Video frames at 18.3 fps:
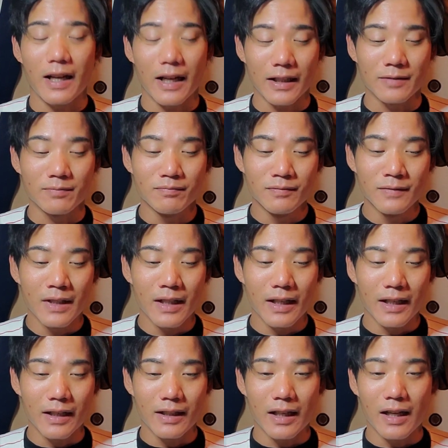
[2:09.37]
はい
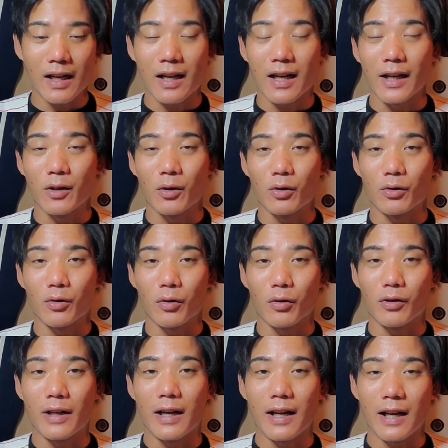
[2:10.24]
えー、7回の
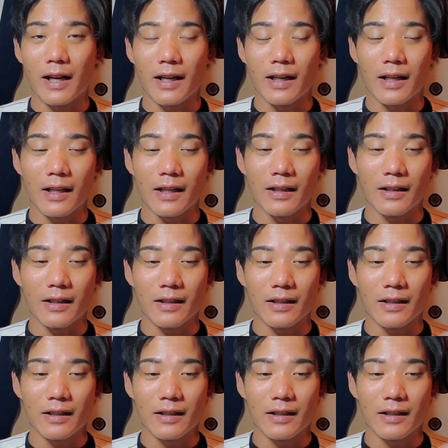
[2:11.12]
男誰やねん